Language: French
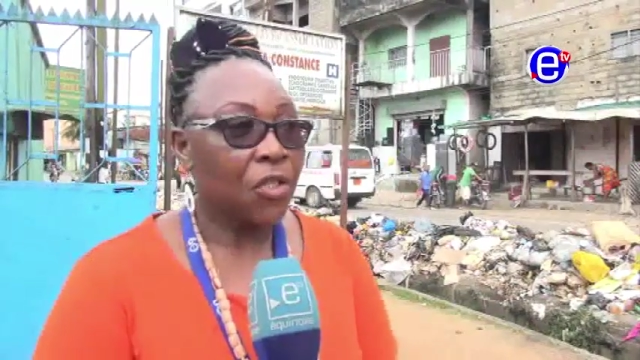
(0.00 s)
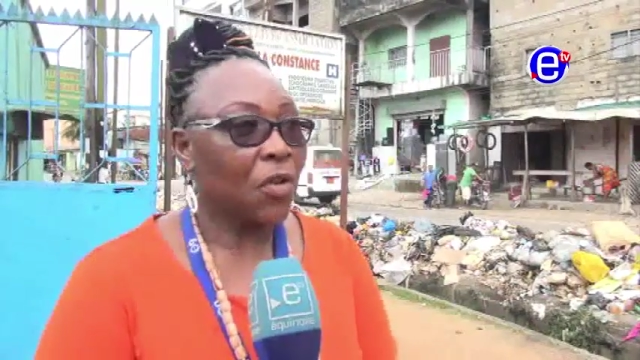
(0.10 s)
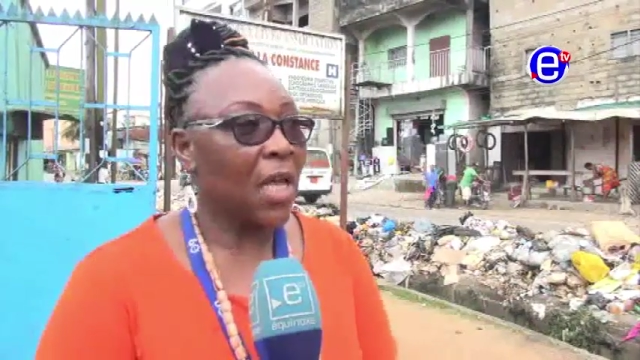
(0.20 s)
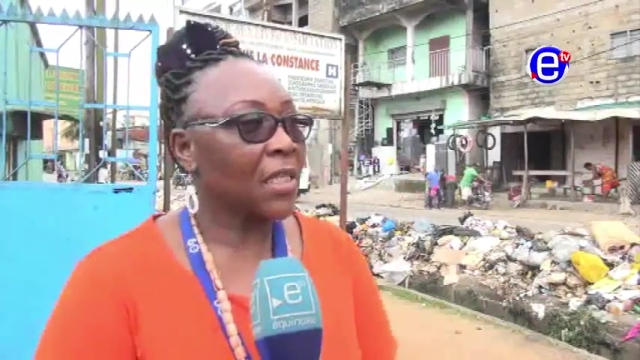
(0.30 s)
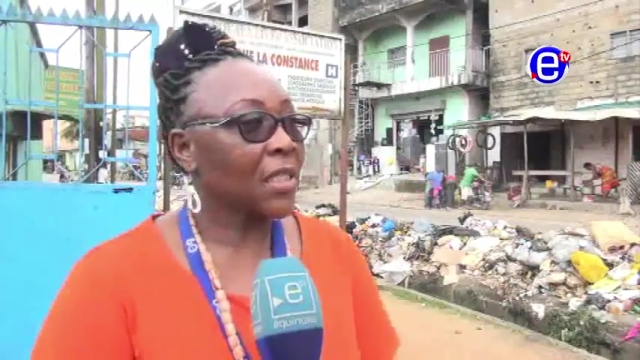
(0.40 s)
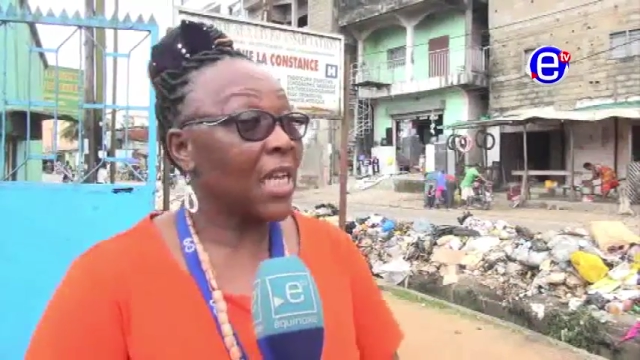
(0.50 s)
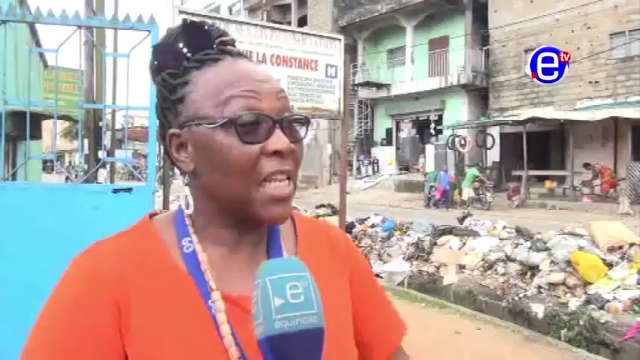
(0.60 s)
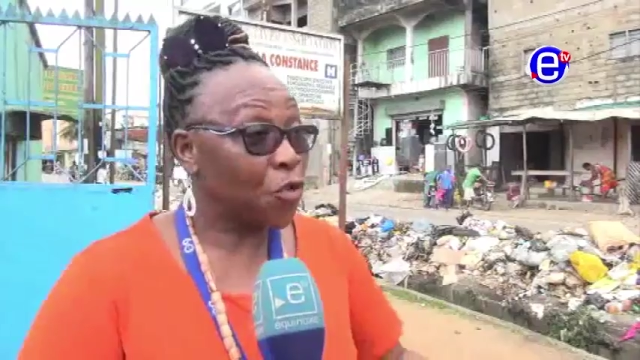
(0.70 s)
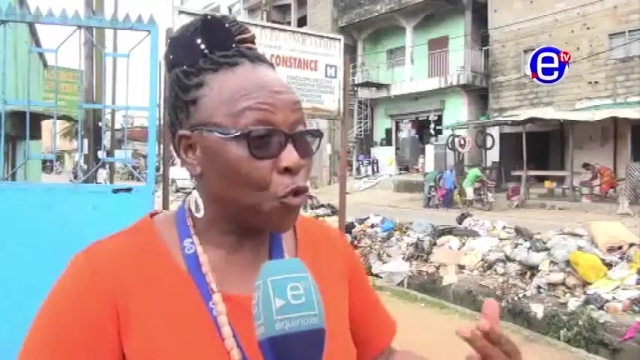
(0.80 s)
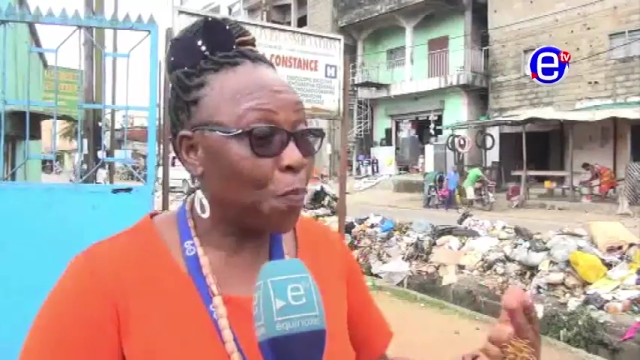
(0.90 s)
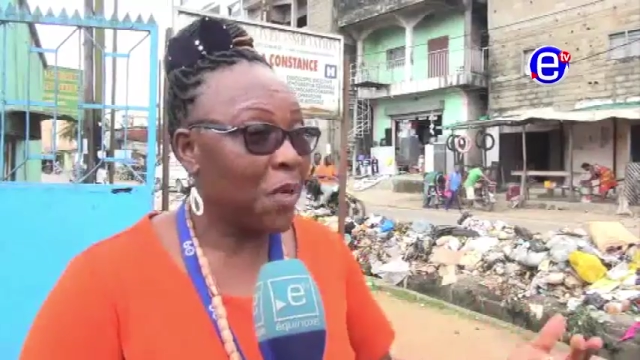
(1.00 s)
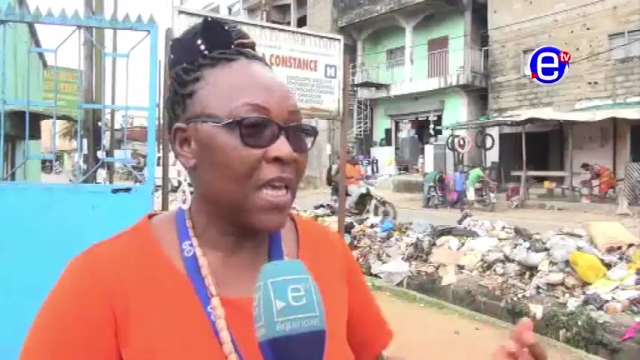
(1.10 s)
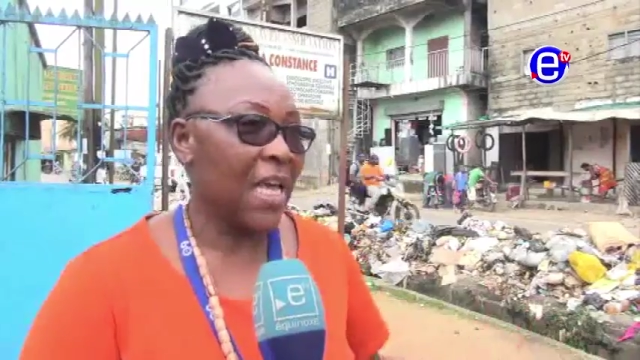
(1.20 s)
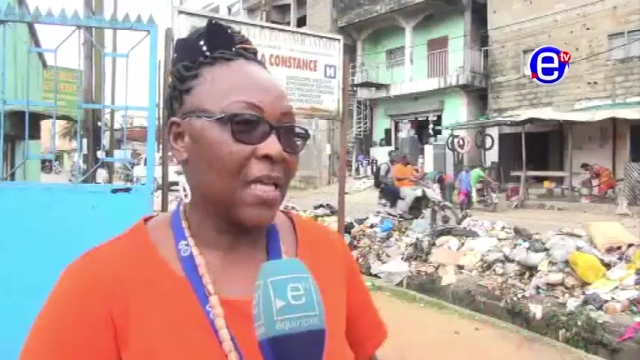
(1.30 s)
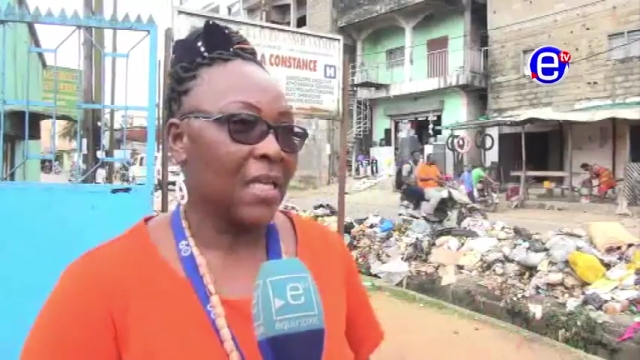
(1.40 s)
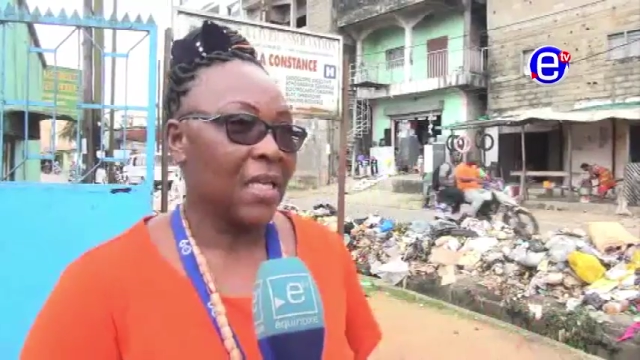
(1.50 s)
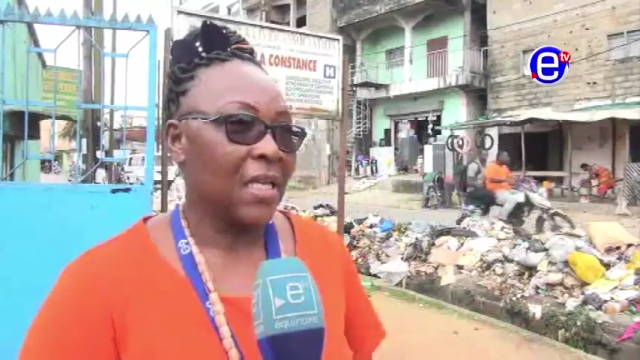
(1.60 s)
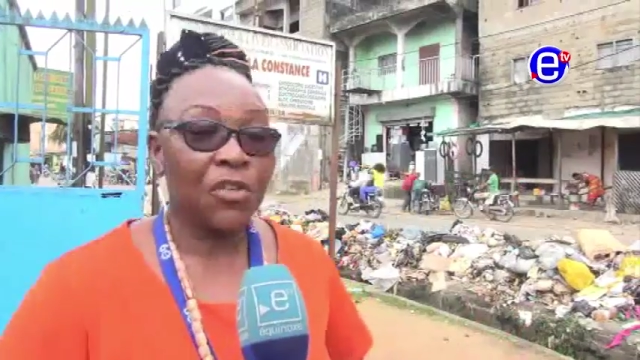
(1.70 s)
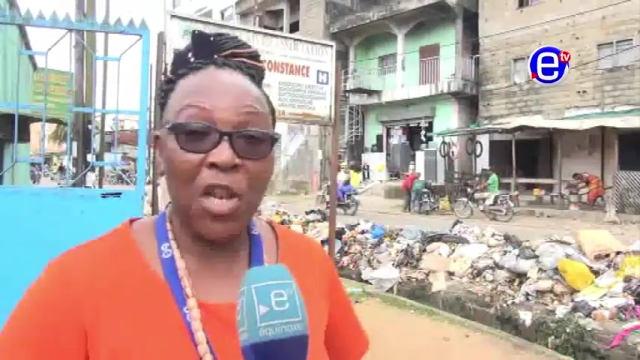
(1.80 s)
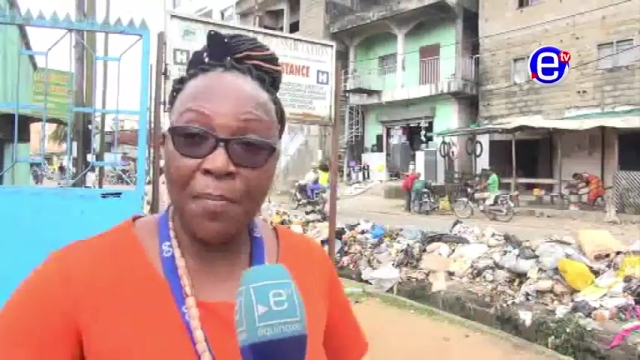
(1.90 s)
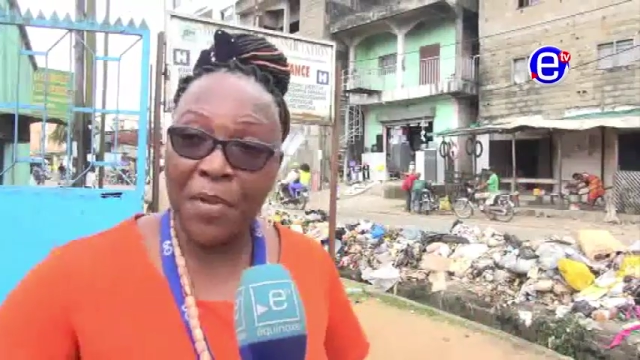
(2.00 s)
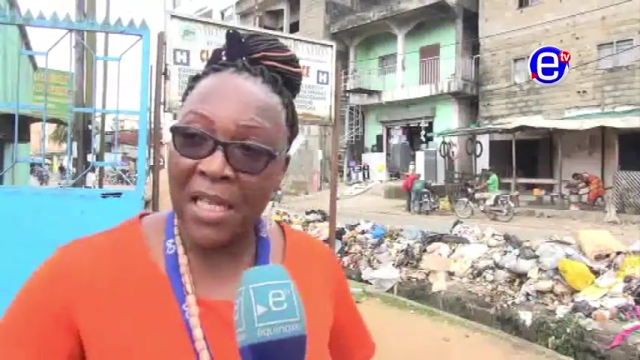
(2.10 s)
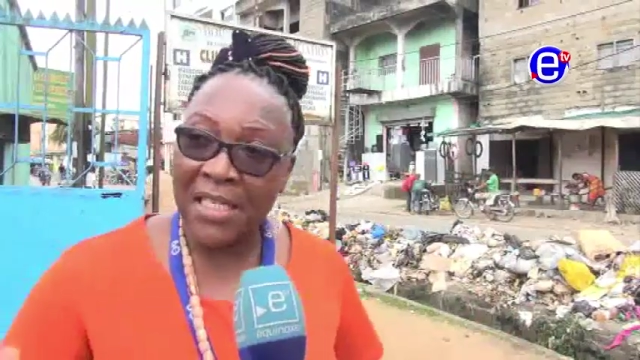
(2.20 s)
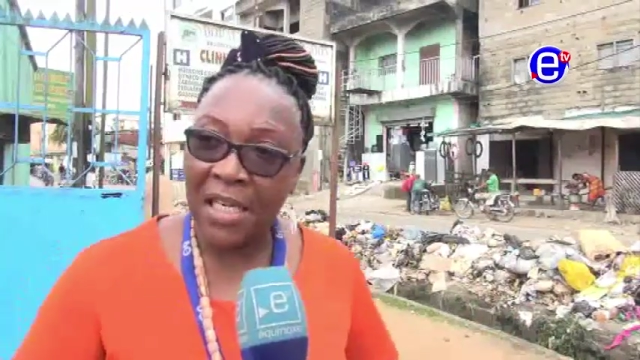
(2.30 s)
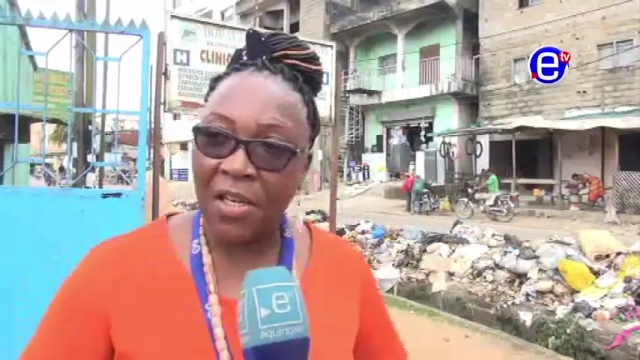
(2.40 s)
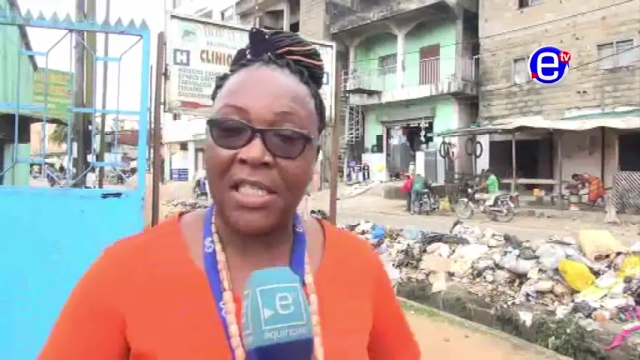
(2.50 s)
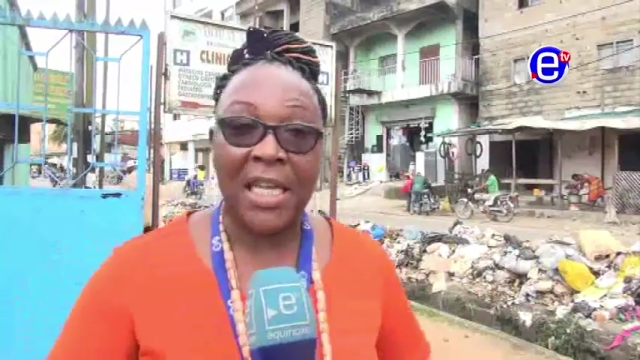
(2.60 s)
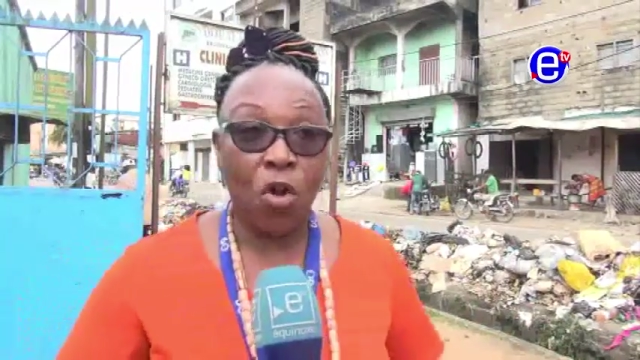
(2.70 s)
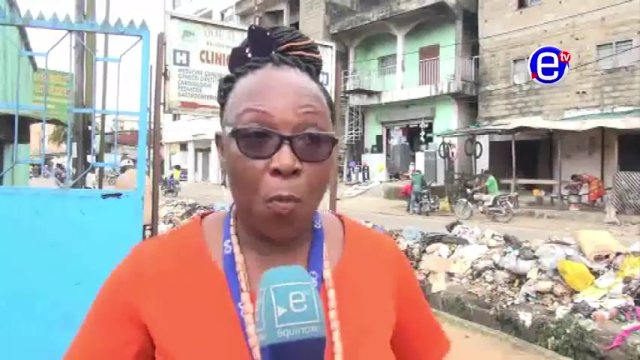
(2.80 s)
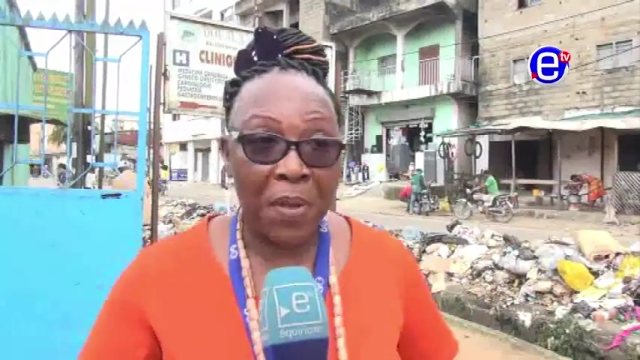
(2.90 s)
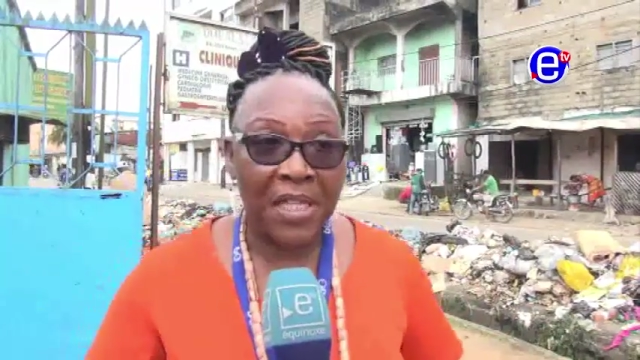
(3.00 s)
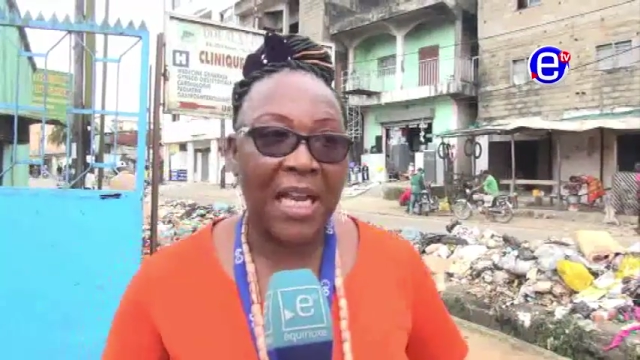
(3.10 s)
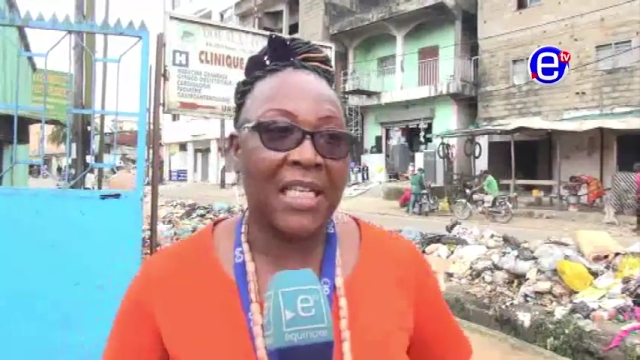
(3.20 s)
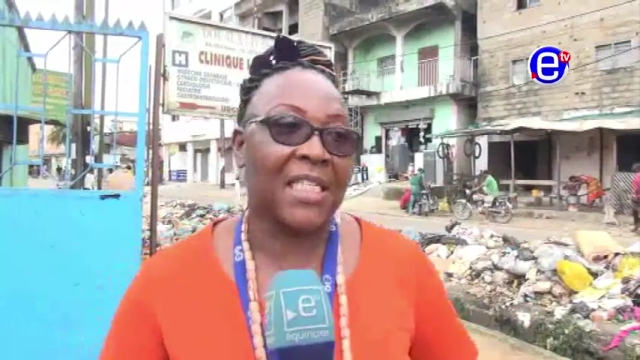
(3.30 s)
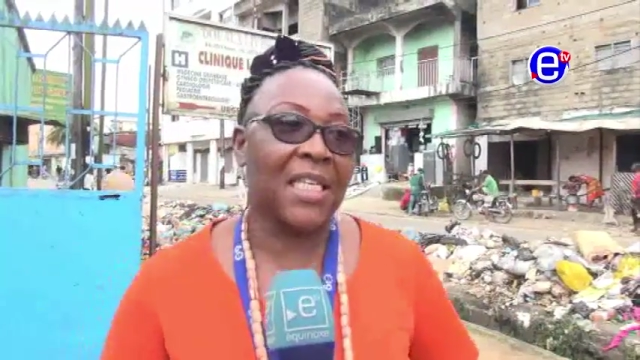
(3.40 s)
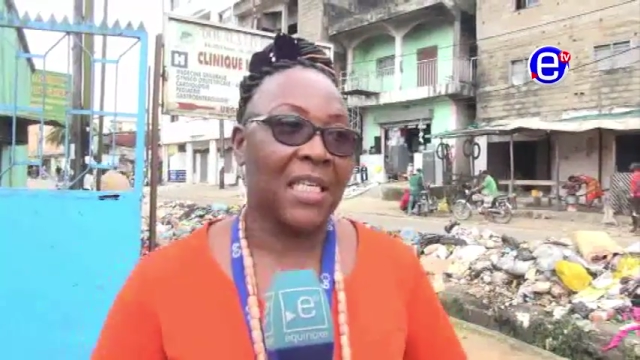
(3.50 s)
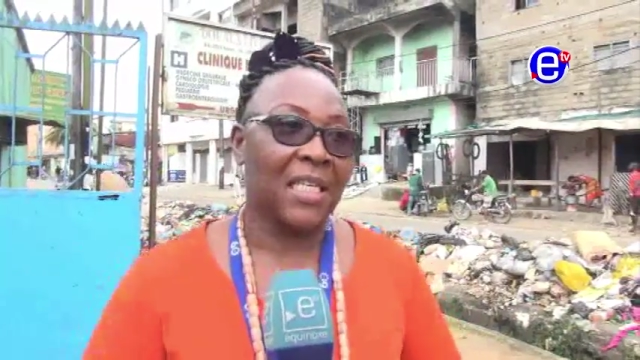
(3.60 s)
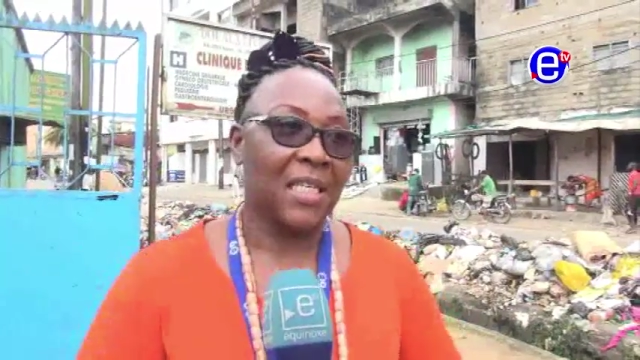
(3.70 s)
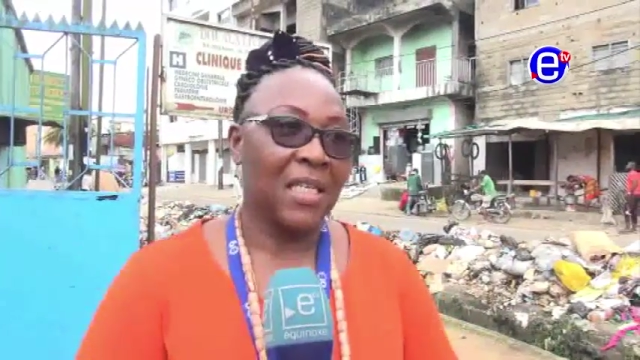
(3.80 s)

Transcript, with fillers: Je l'ai supplié et je l'ai bien dit que c'est l'hôpital ici.